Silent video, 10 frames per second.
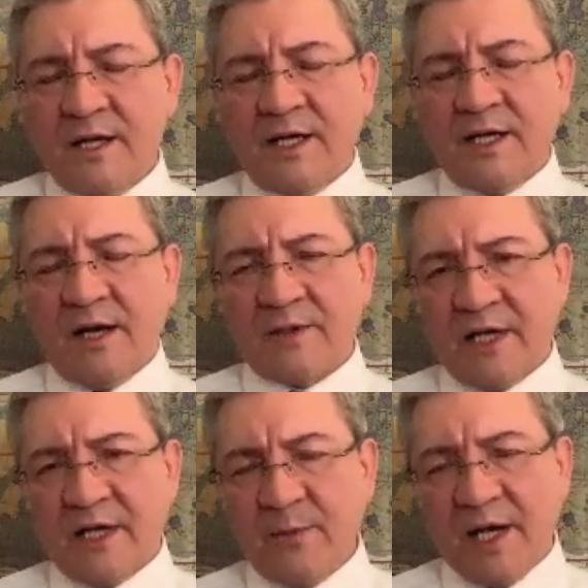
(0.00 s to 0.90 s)
两
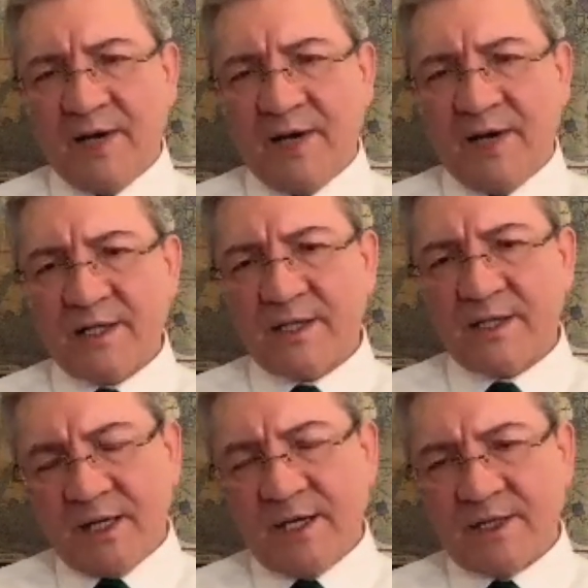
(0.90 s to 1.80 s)
两百万
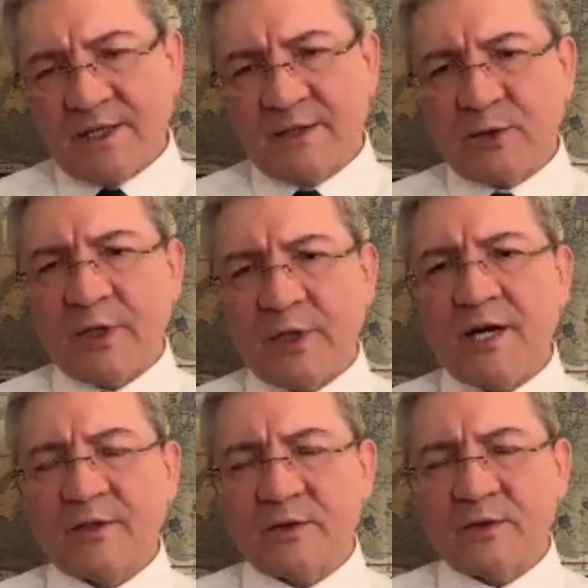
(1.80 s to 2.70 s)
香港人对
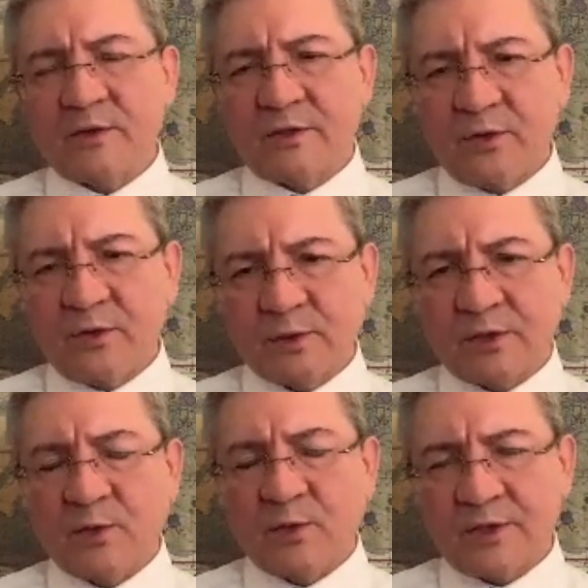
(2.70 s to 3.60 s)
抗中共
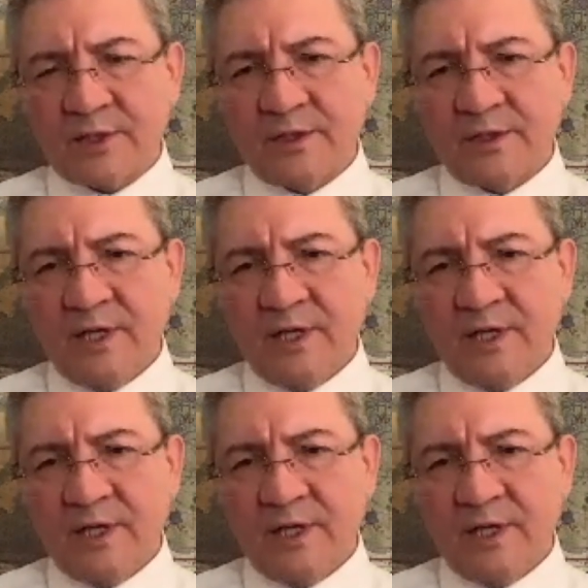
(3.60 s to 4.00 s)
的统治，